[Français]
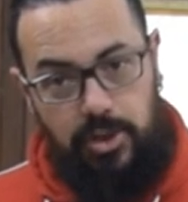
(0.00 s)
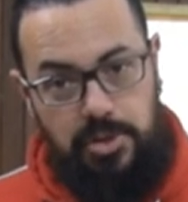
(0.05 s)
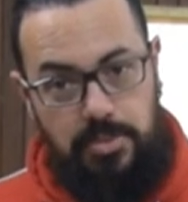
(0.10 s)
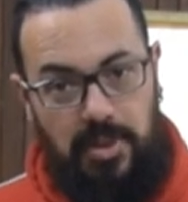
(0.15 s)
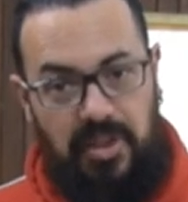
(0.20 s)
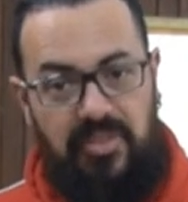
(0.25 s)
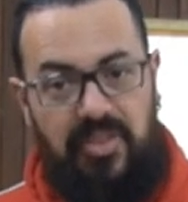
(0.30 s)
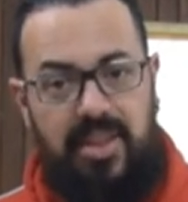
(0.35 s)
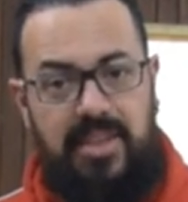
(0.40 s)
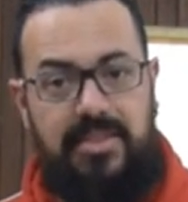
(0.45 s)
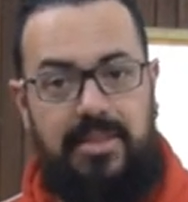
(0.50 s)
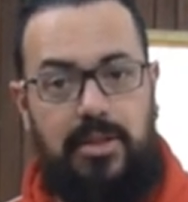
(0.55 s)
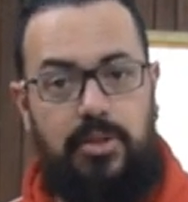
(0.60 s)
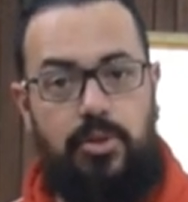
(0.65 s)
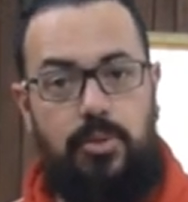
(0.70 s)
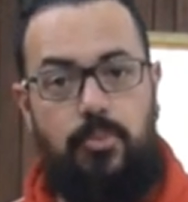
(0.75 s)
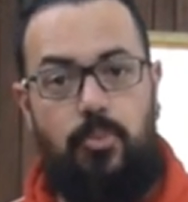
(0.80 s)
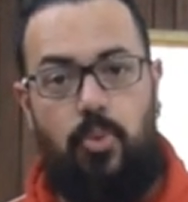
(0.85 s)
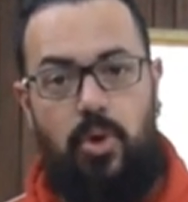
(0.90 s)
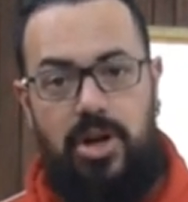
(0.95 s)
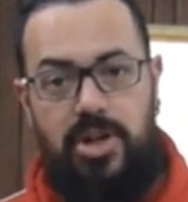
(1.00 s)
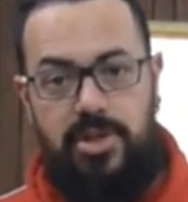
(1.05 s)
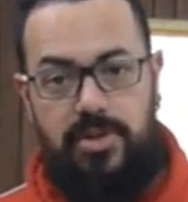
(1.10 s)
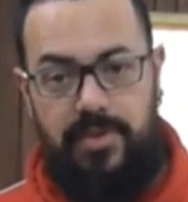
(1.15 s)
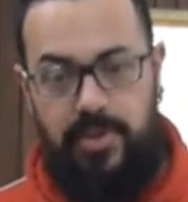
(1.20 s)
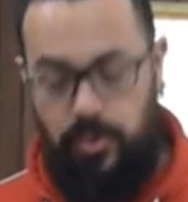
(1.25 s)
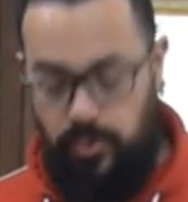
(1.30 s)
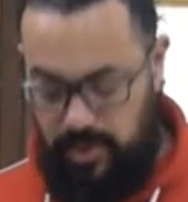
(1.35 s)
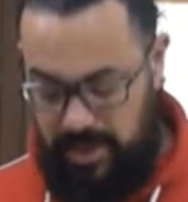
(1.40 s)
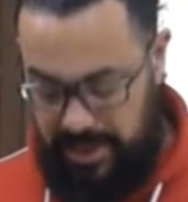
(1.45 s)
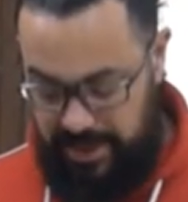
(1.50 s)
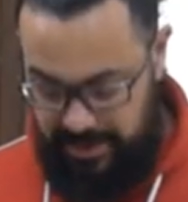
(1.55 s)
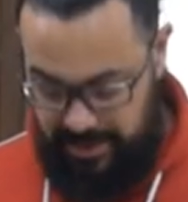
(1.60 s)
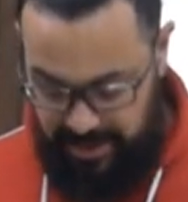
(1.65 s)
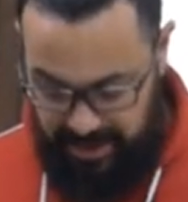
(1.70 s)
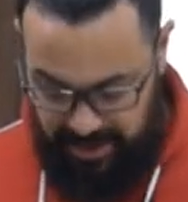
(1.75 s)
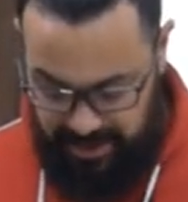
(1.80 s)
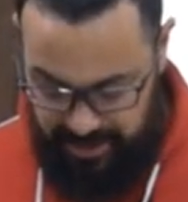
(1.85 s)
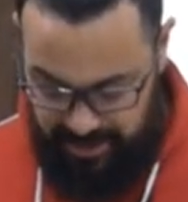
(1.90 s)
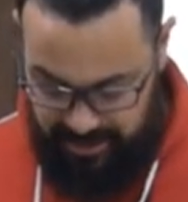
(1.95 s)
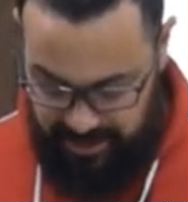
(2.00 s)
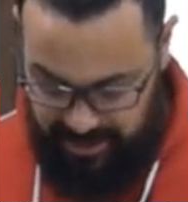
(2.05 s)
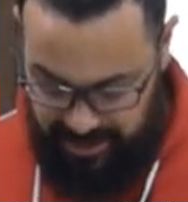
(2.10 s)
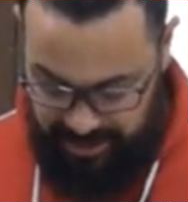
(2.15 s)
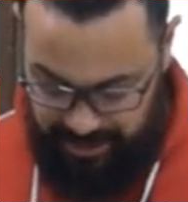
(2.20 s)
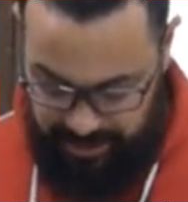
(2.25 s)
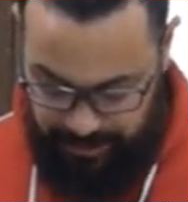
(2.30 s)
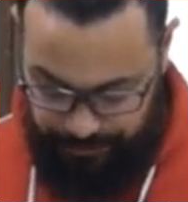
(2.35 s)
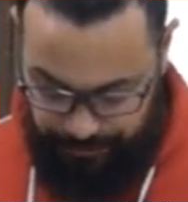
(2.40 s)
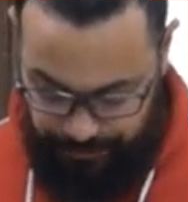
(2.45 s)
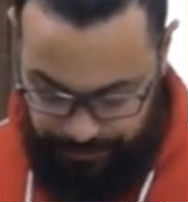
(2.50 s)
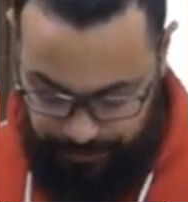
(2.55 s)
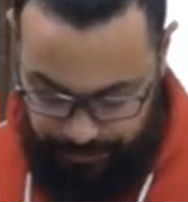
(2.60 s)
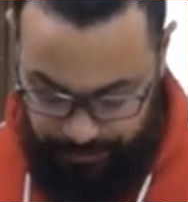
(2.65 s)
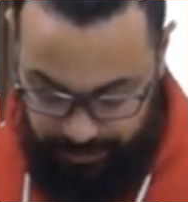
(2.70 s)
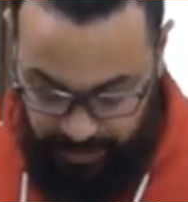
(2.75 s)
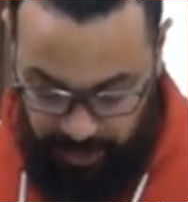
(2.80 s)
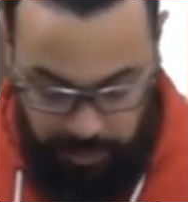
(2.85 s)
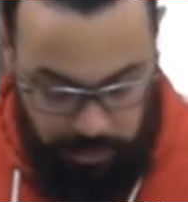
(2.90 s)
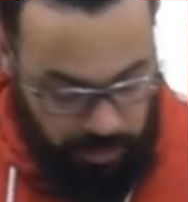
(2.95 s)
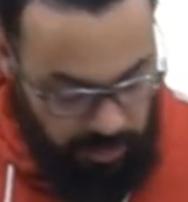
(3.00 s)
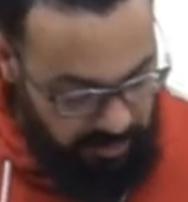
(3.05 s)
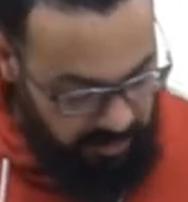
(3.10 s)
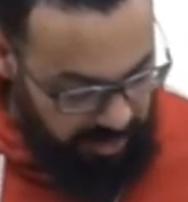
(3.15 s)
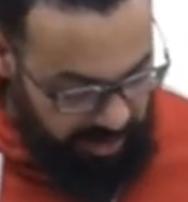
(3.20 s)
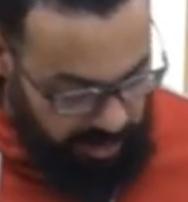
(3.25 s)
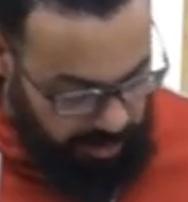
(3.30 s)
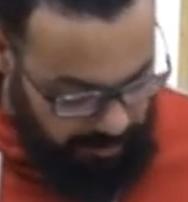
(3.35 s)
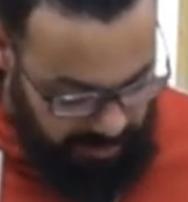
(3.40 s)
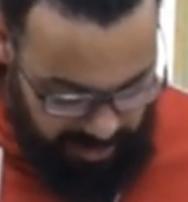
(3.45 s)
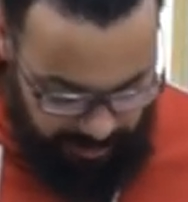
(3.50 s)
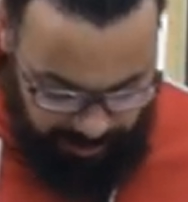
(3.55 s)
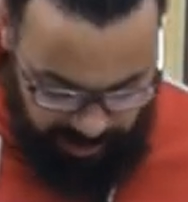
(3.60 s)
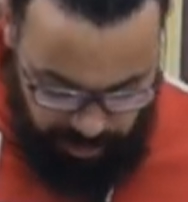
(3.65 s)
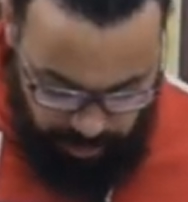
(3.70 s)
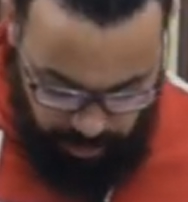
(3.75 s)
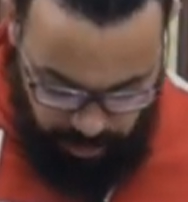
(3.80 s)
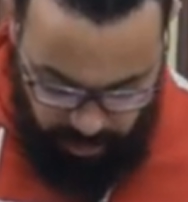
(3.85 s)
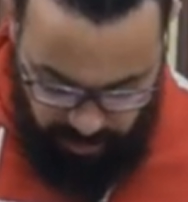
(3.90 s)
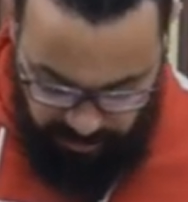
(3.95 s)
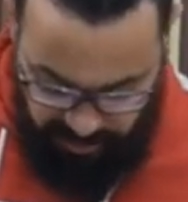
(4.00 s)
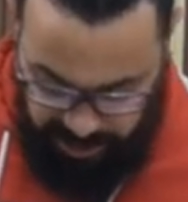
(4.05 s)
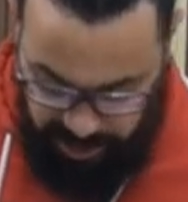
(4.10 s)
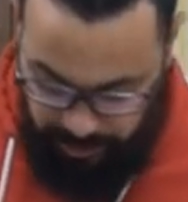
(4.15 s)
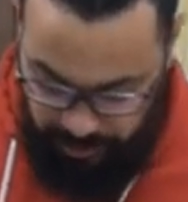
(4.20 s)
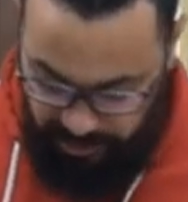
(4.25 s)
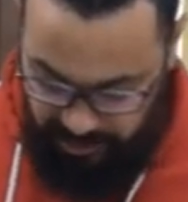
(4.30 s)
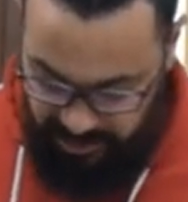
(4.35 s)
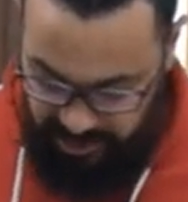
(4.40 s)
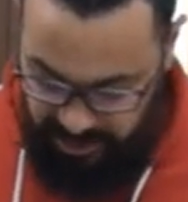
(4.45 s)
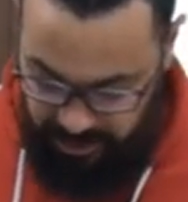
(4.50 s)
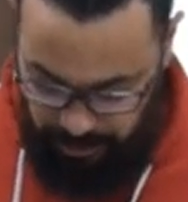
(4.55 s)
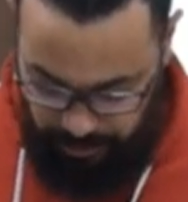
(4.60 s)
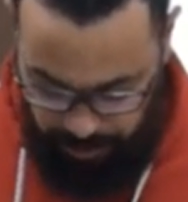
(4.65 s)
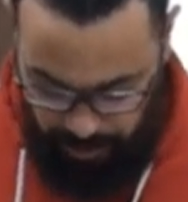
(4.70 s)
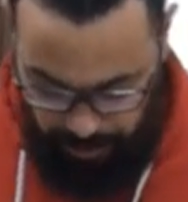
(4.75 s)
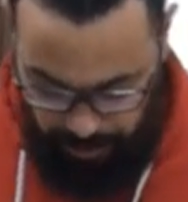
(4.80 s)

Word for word: que je préfère, celle que moi je vais utiliser, c'est de faire comme d'habitude. On va commencer notre